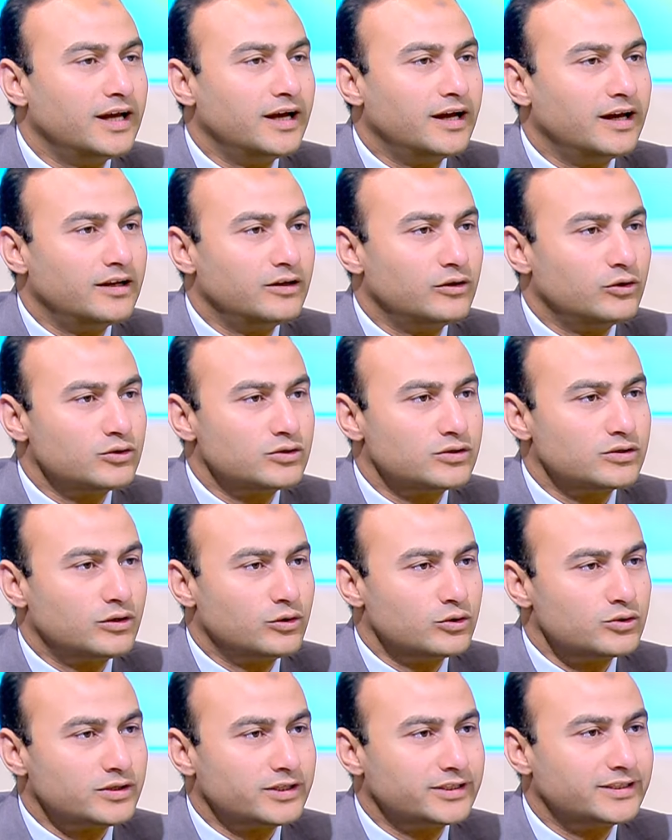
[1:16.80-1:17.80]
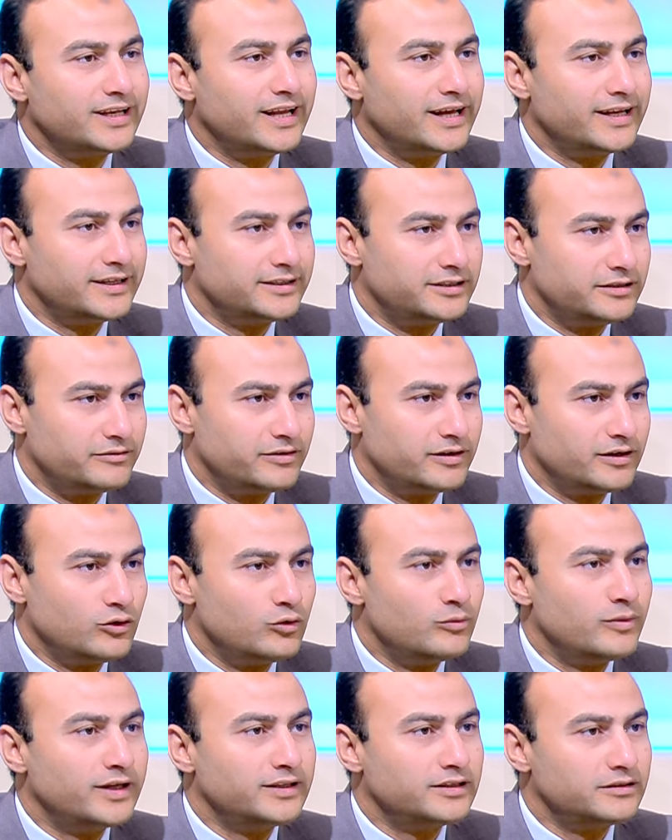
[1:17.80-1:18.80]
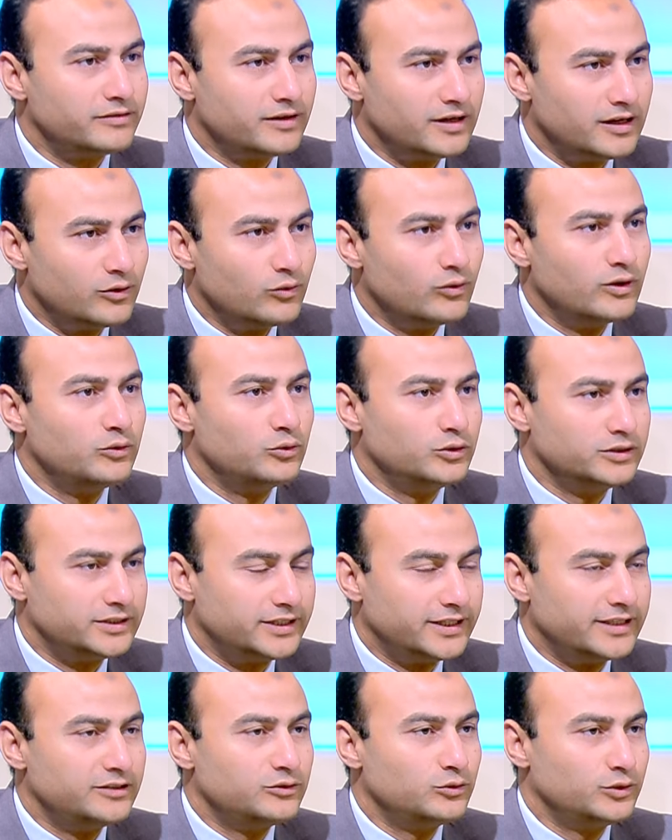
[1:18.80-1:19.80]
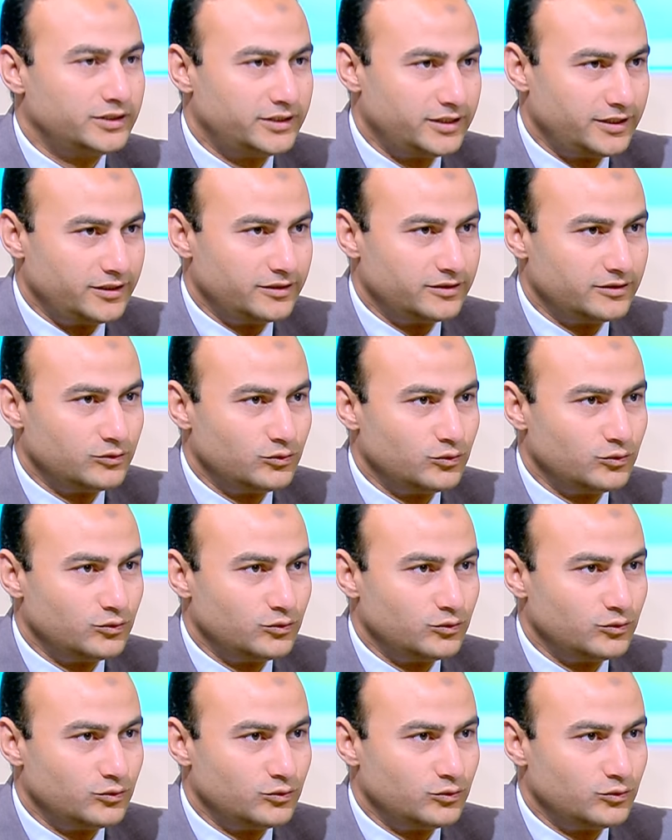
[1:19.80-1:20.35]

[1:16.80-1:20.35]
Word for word: الأسر أسرة الأناتفة اللي هم أنتف الأول والثاني والثالث